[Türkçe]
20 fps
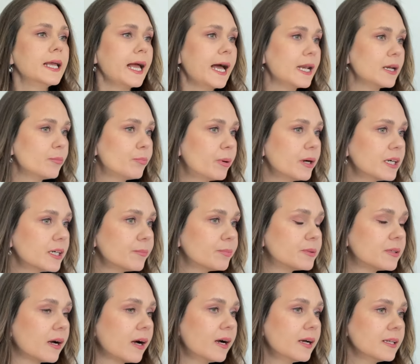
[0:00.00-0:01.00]
Yani bakıp
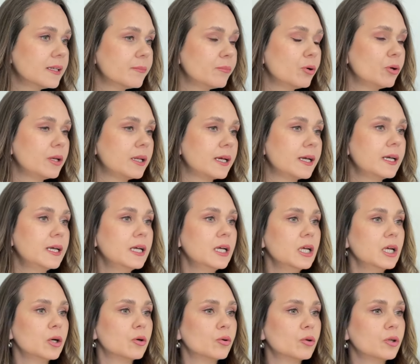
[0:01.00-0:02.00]
da hani böyle
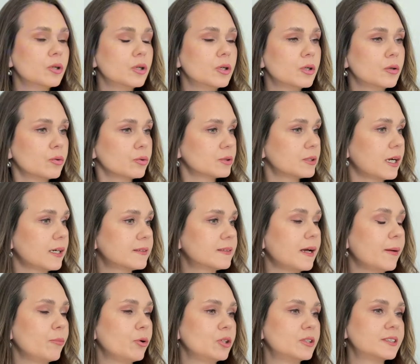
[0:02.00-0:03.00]
e,
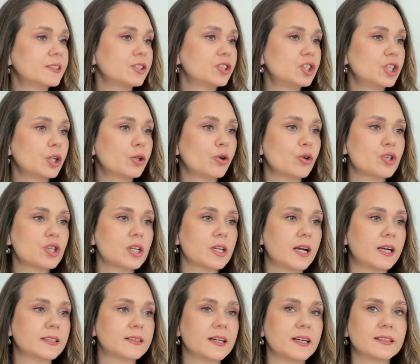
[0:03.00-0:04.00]
uzaktan böyle sırça
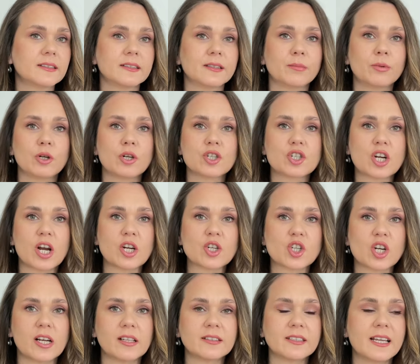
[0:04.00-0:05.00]
köşklerden e, böyle
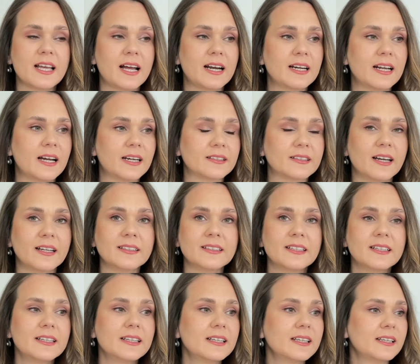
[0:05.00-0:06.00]
janjanlı yerlerden
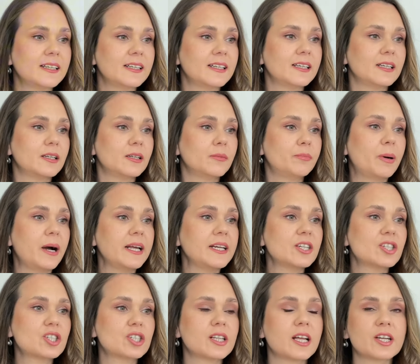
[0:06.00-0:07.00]
e,
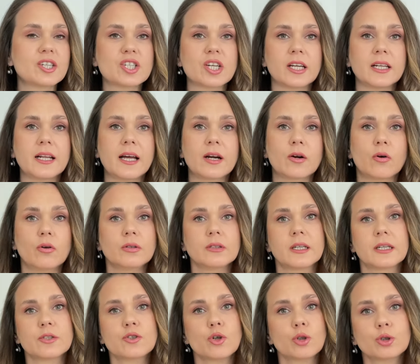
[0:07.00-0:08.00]
paylaşılan şeyler
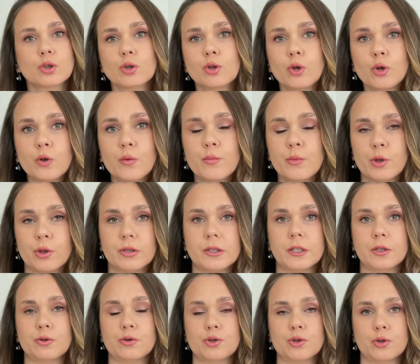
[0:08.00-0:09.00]
onlara çok da dokunmuyor
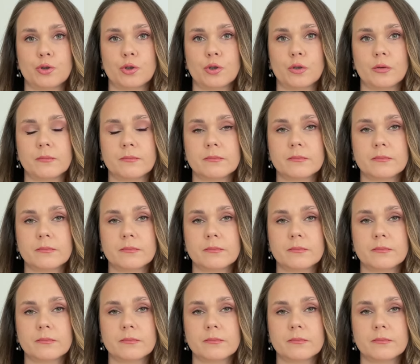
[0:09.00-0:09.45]
diye düşünüyorum.